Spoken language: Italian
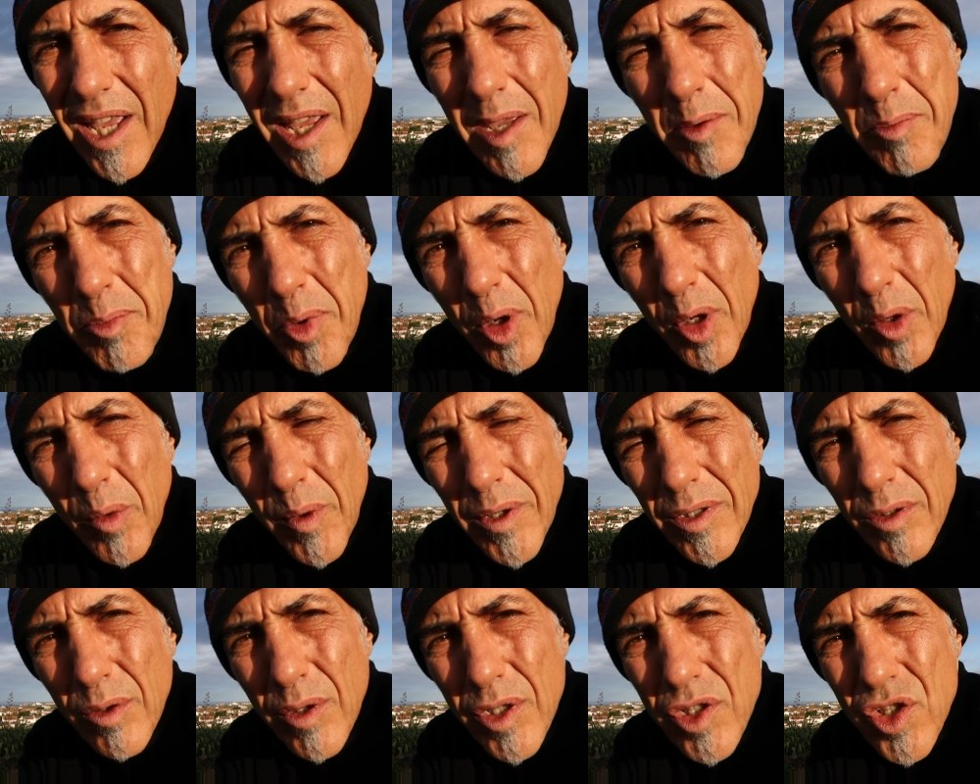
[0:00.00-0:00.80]
e poi
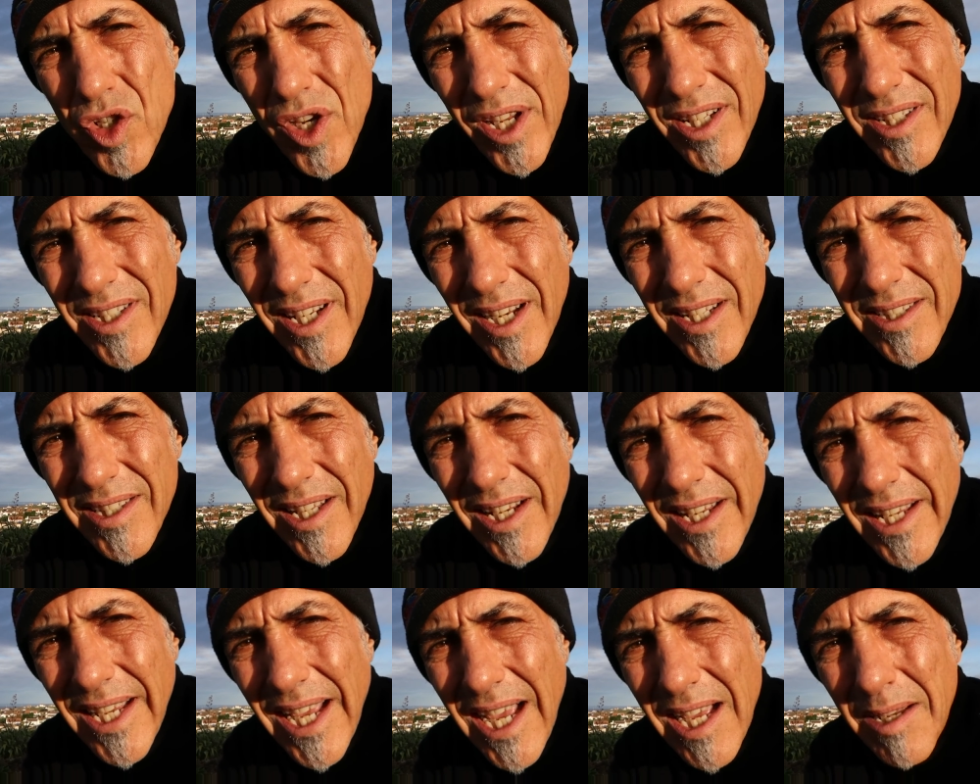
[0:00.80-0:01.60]
quando accendi la
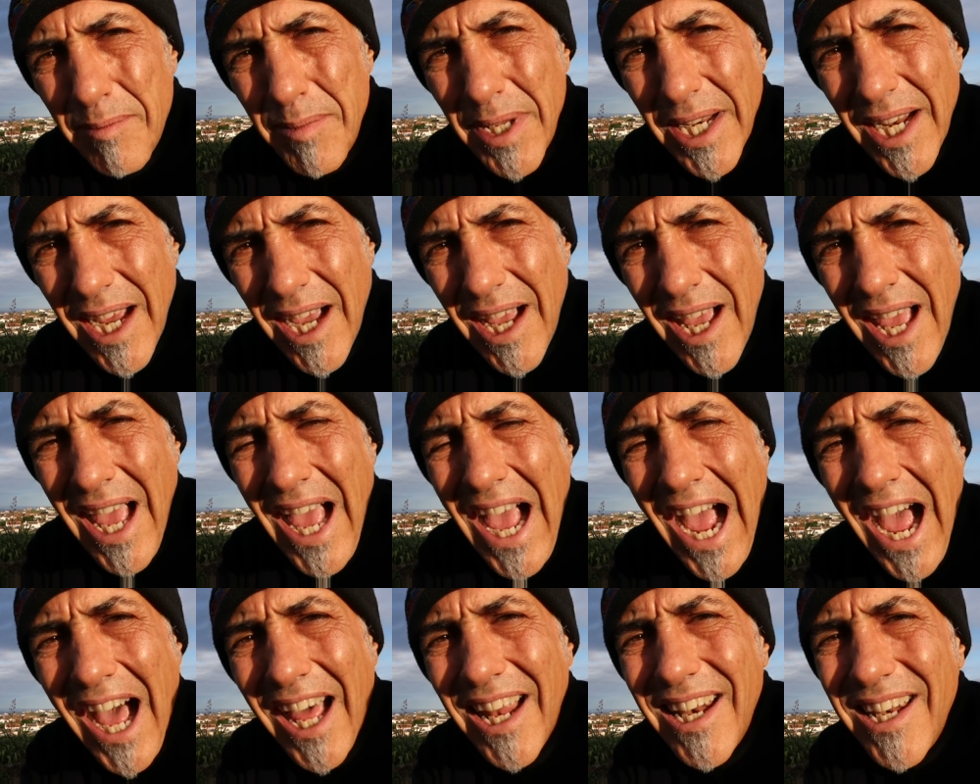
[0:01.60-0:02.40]
telecamera
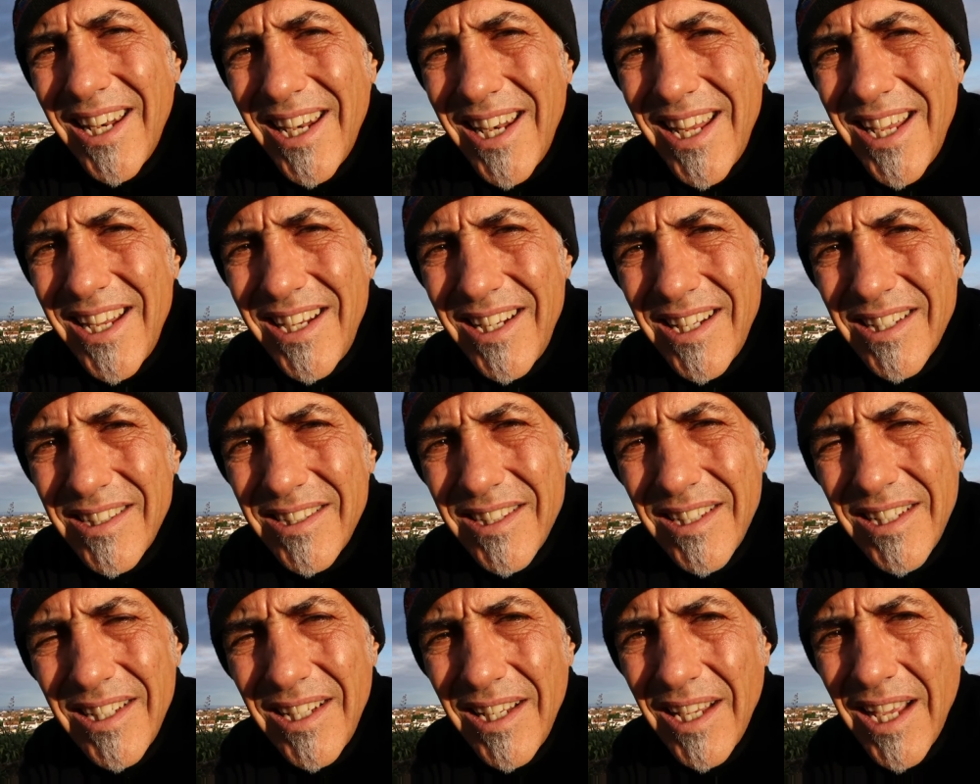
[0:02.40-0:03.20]

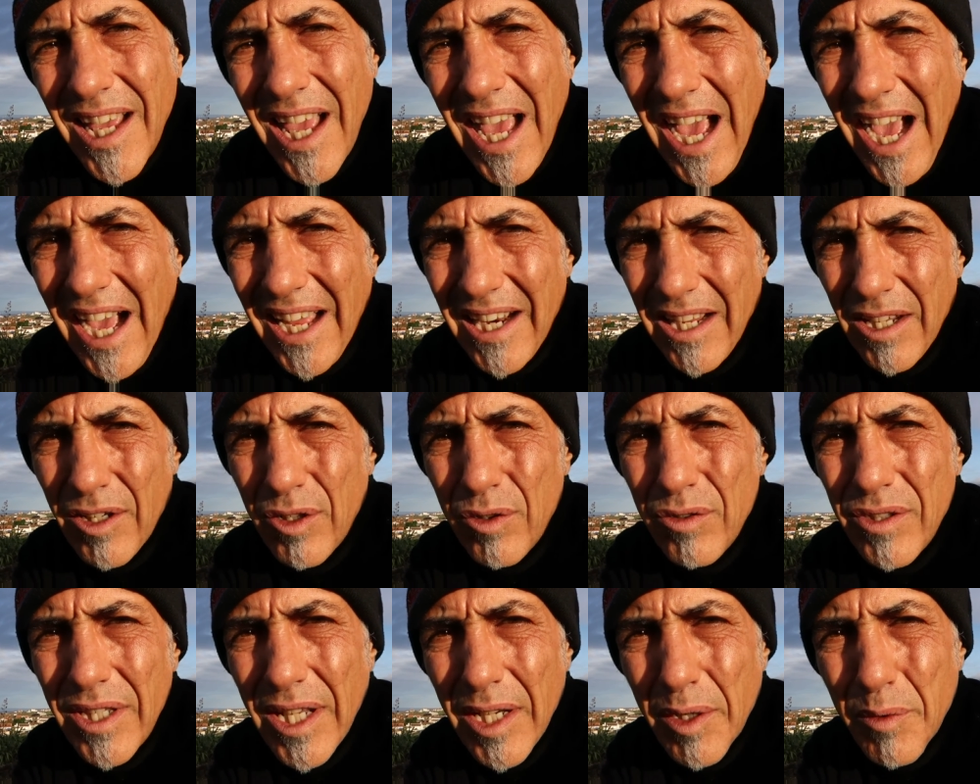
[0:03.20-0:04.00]
allenati a
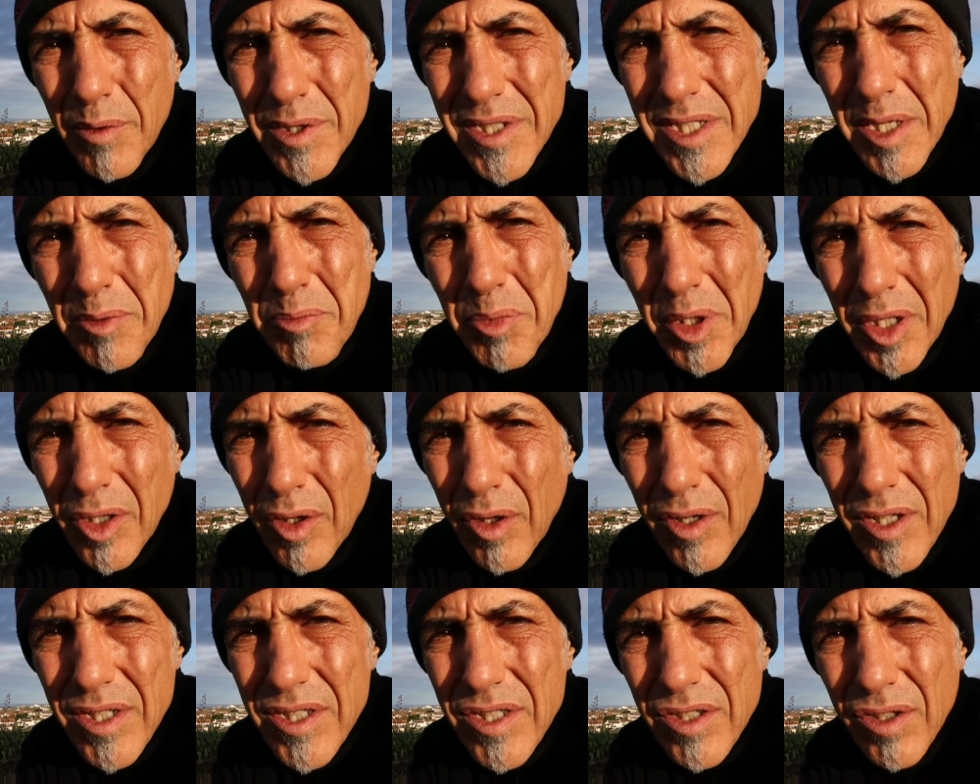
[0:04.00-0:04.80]
raccontare queste
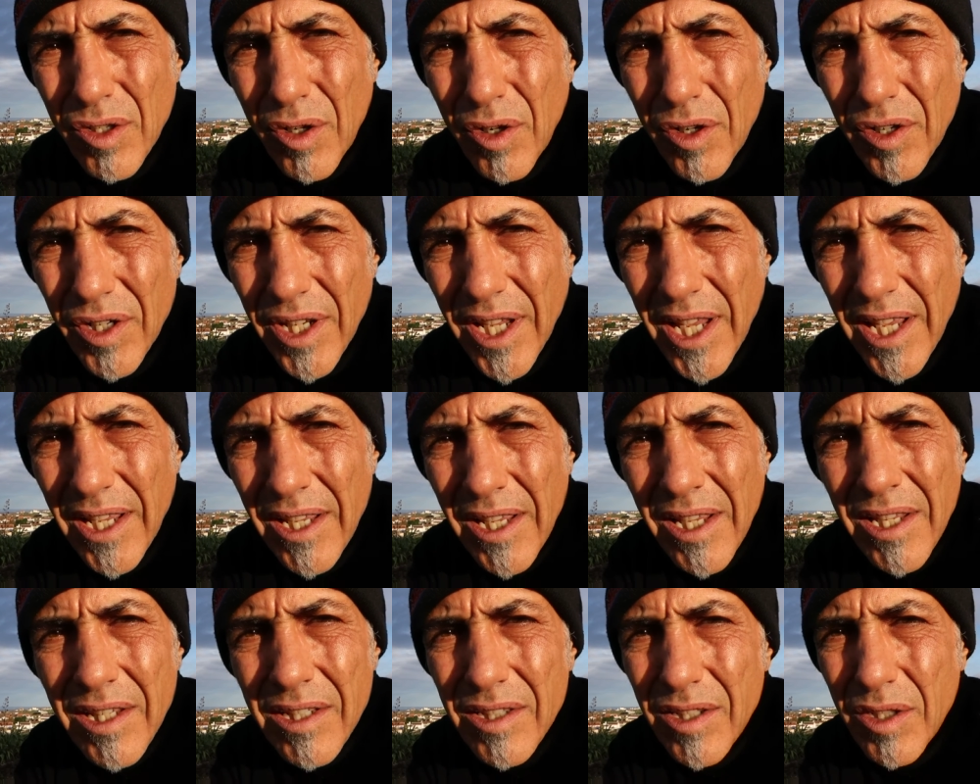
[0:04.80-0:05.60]
piccole storie
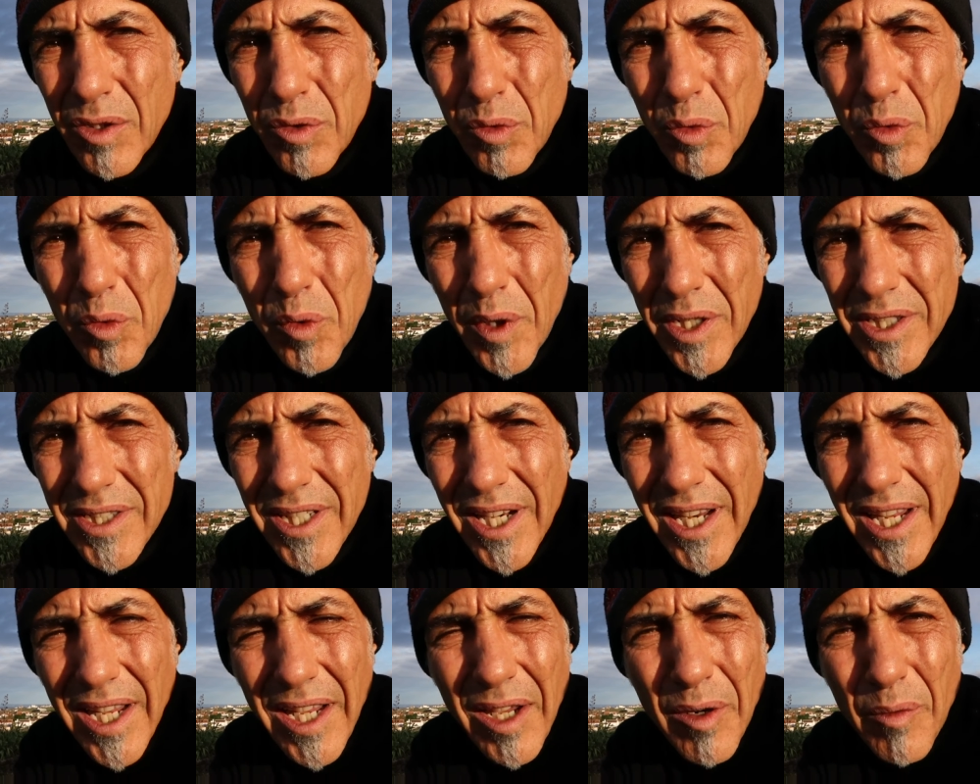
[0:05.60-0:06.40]
di 2,
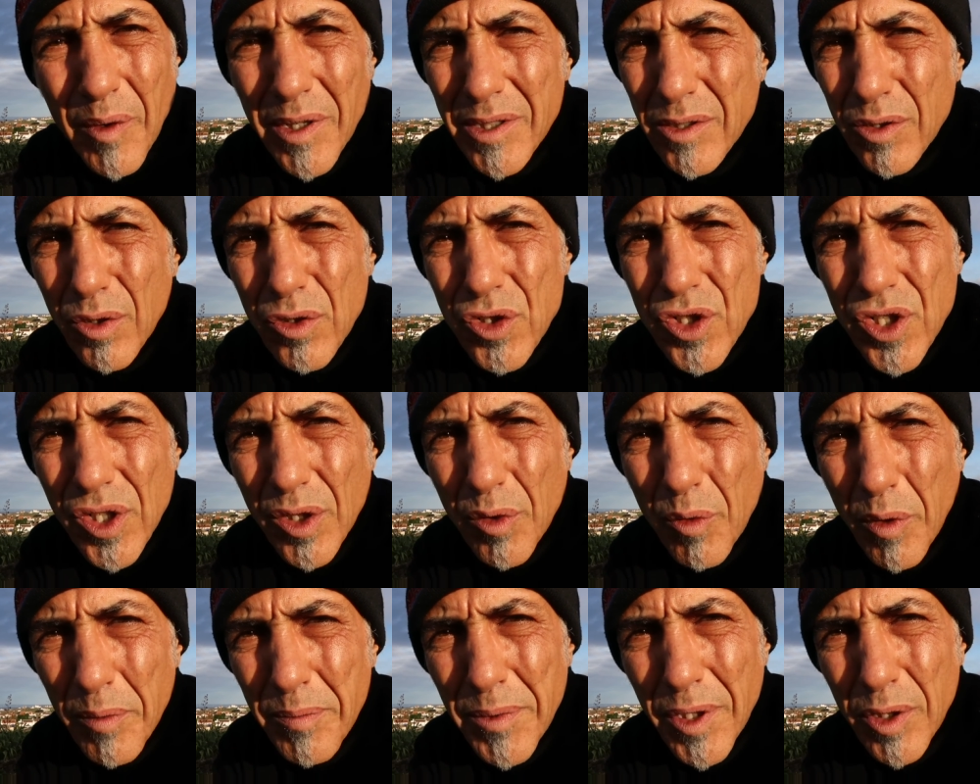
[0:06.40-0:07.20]
3, 4,
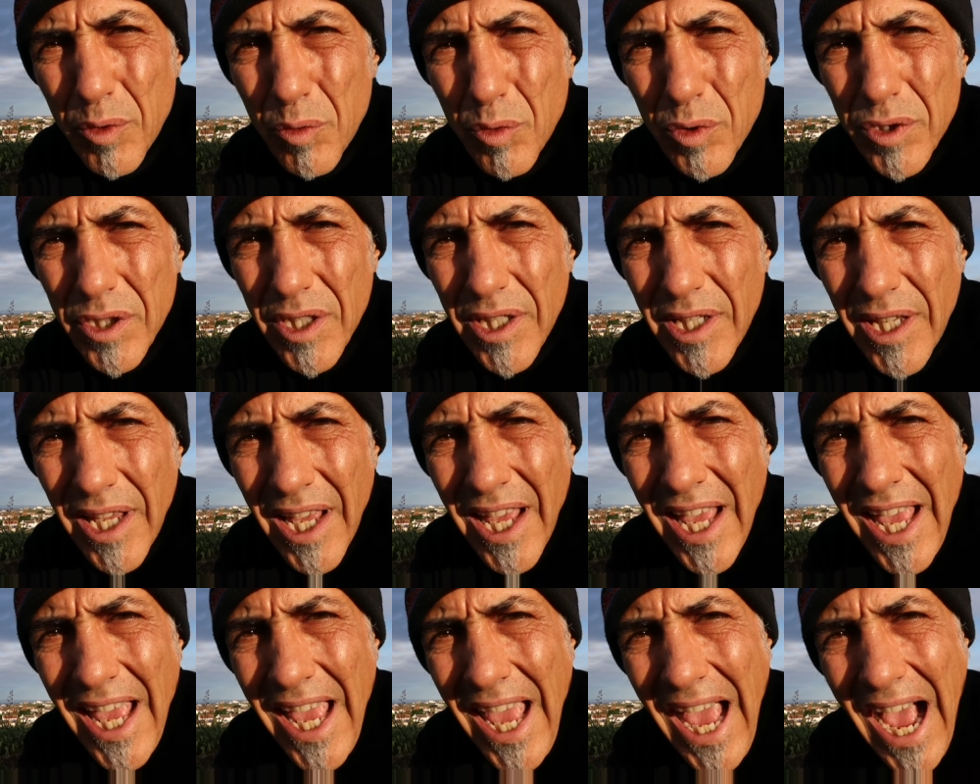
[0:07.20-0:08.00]
5 minuti
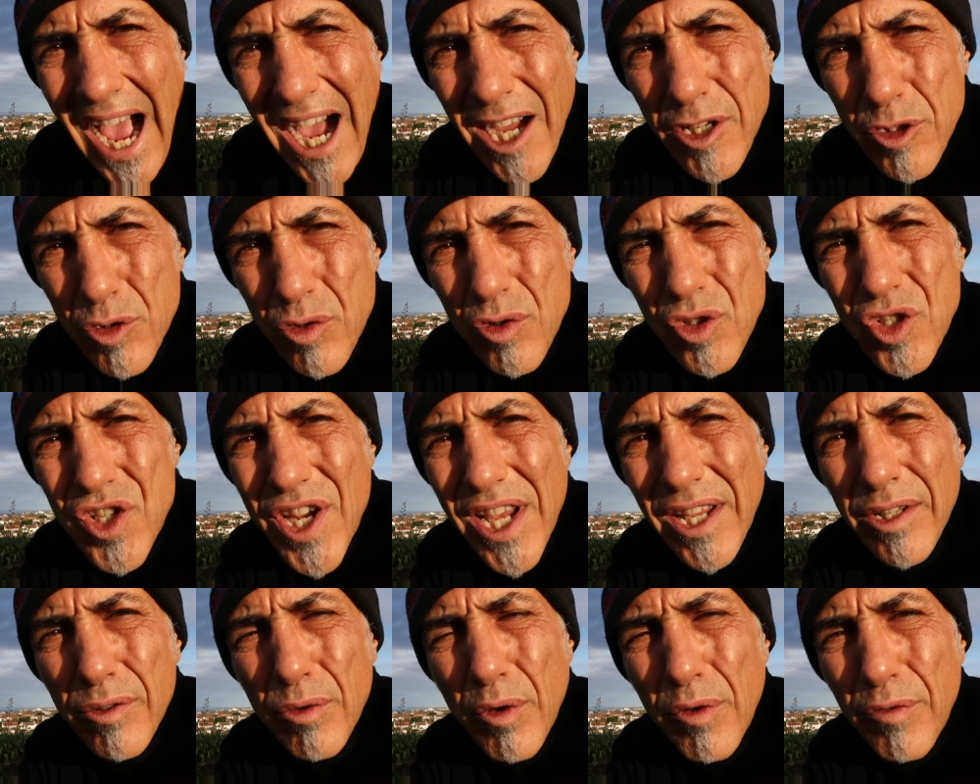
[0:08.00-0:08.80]

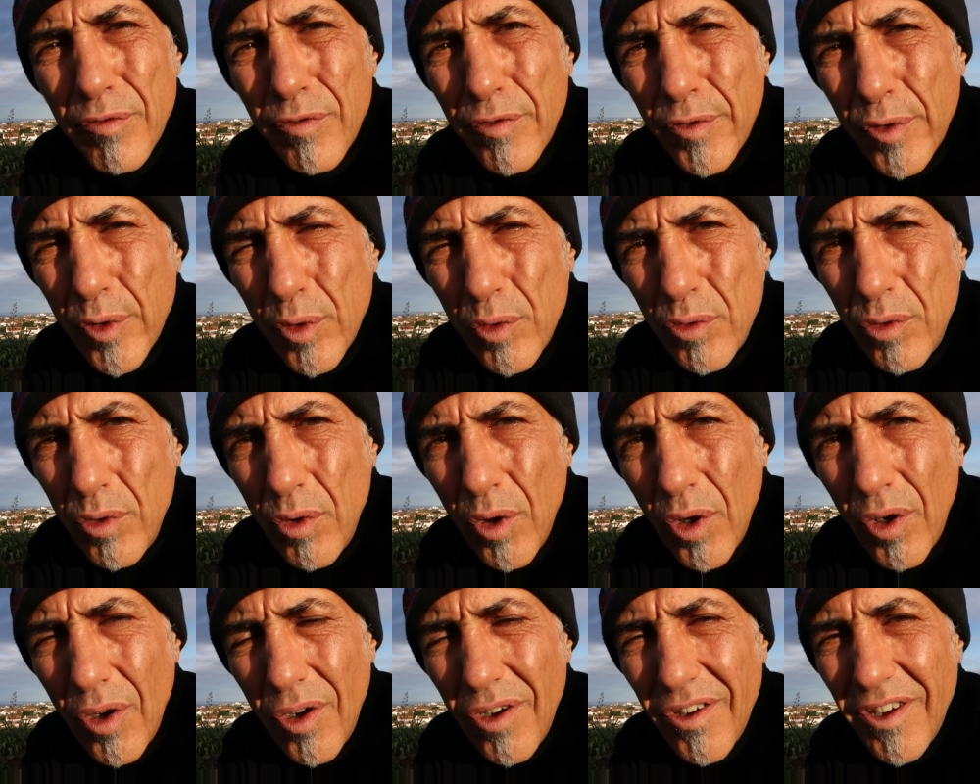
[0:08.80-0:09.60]
aggiungendo in
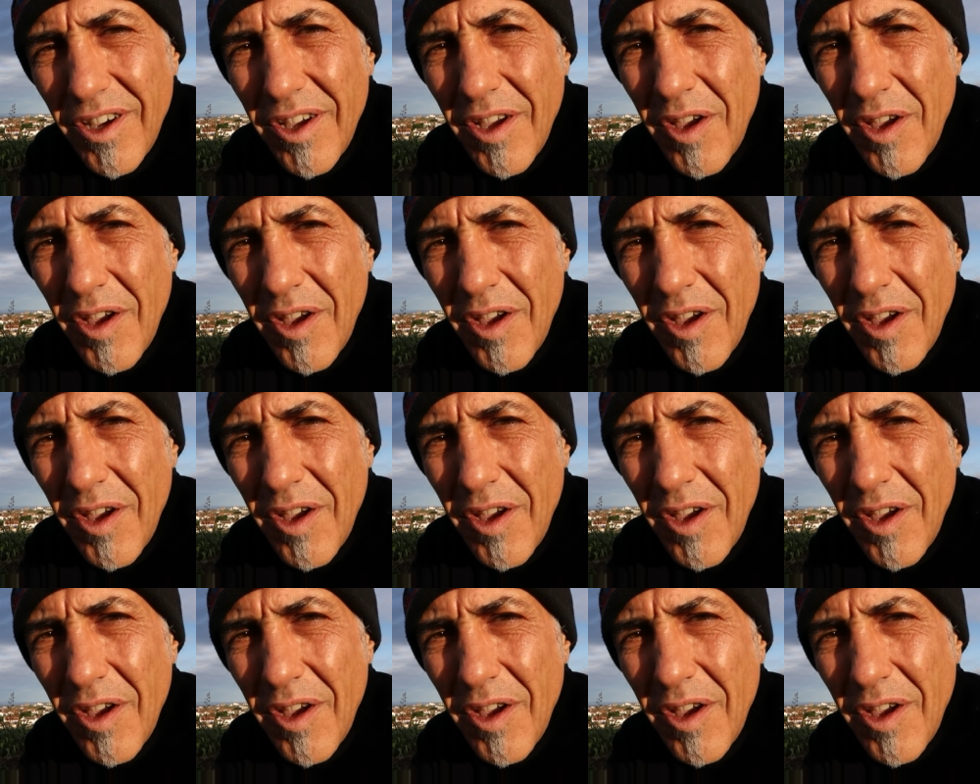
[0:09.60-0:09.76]
fondo